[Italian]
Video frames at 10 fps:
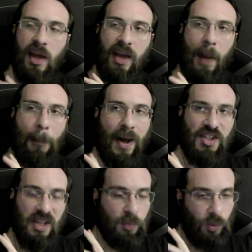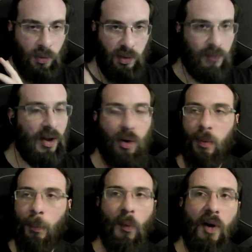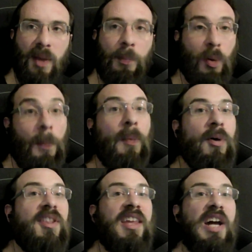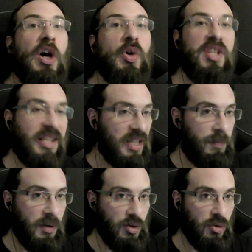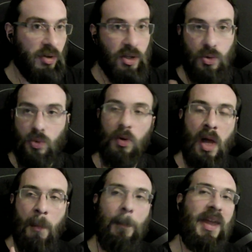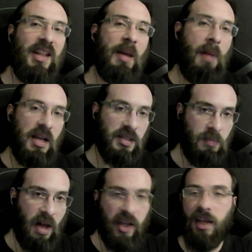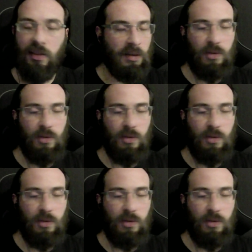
capacità produttiva, non puoi proporti a così tante persone su media mass market,